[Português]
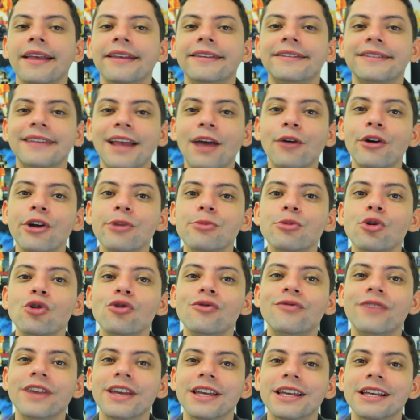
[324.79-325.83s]
Scary
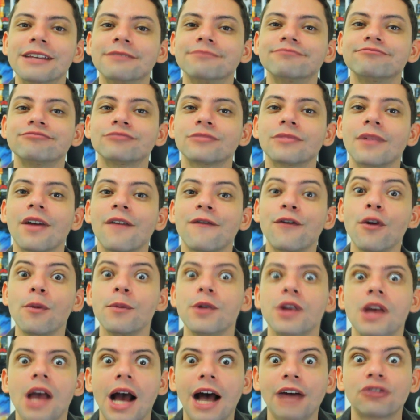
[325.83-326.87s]
Movie,
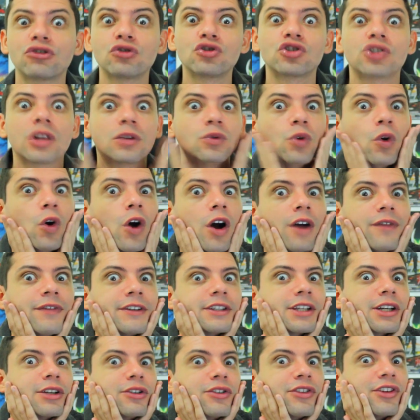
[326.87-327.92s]
filme assustador, foi
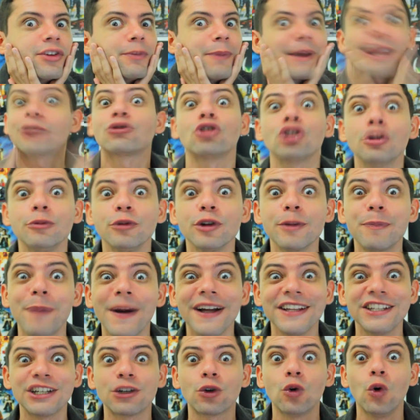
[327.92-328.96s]
traduzido para Todo Mundo em
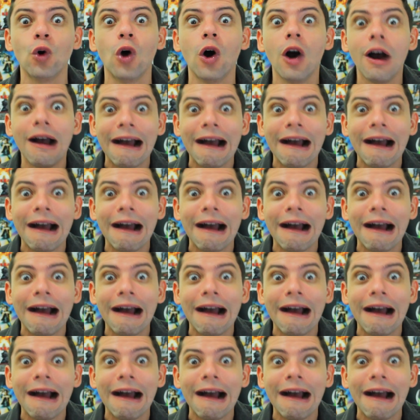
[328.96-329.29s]
Pânico.